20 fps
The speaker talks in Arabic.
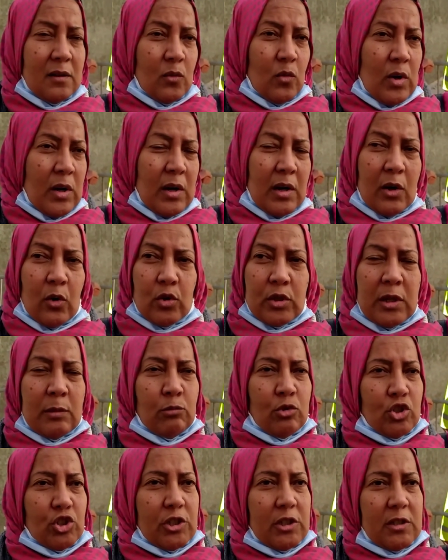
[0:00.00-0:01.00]
واخويا
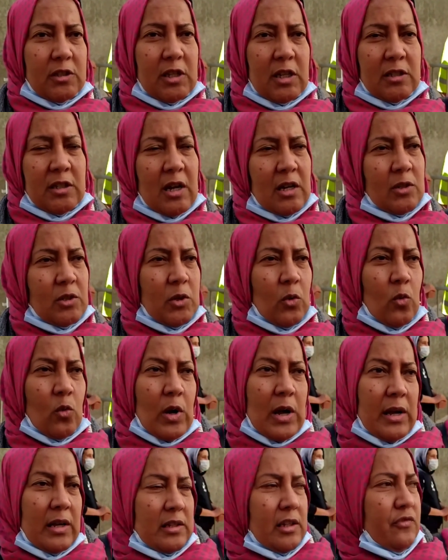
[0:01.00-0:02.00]
المشكل ديالنا
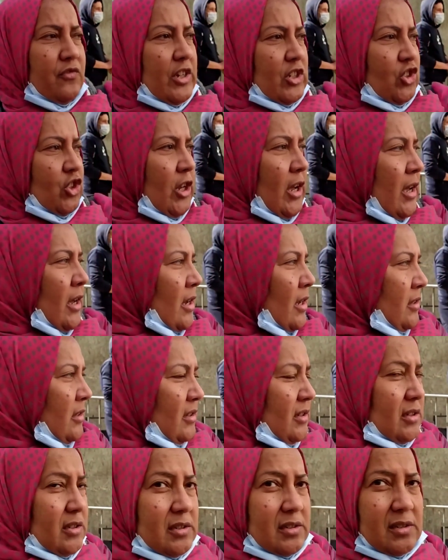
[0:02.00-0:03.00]
هو هاد الفاجعه
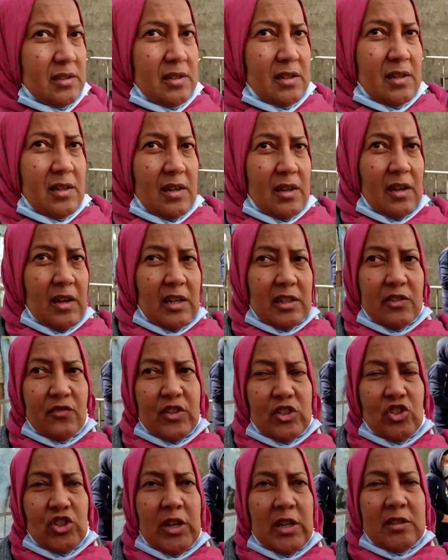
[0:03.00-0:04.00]
هادي هاد
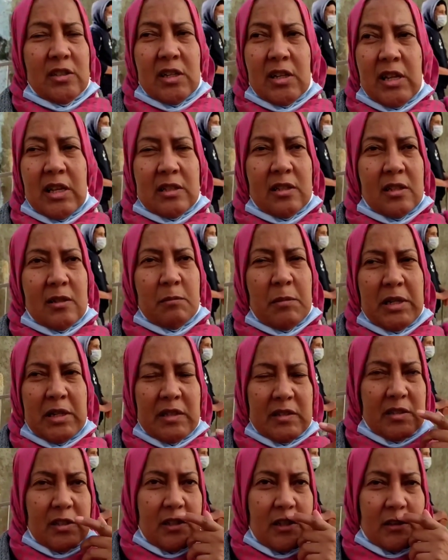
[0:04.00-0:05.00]
الفاجعه ديال هاد
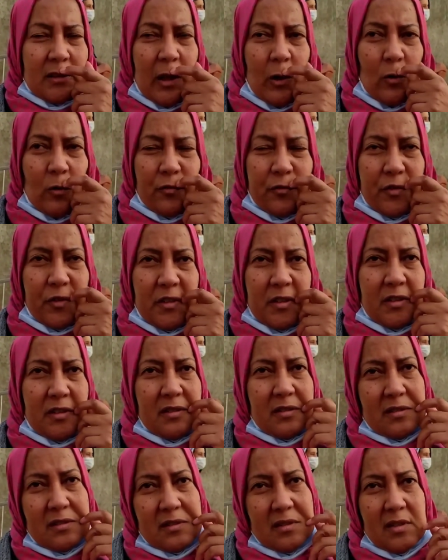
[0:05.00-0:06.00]
المنازل اللي طاحوا في
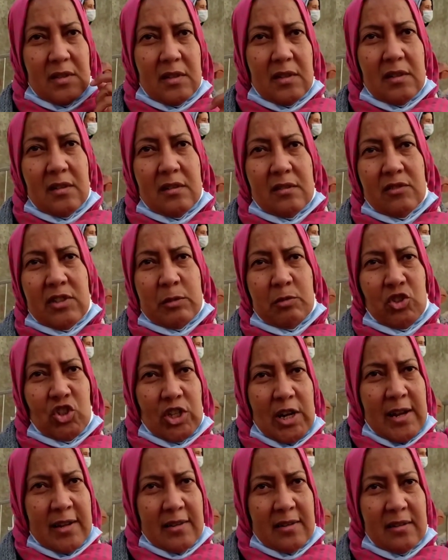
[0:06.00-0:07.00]
ضرب
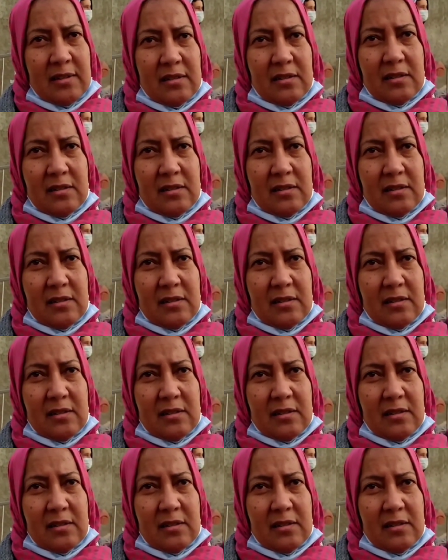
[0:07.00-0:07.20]
جران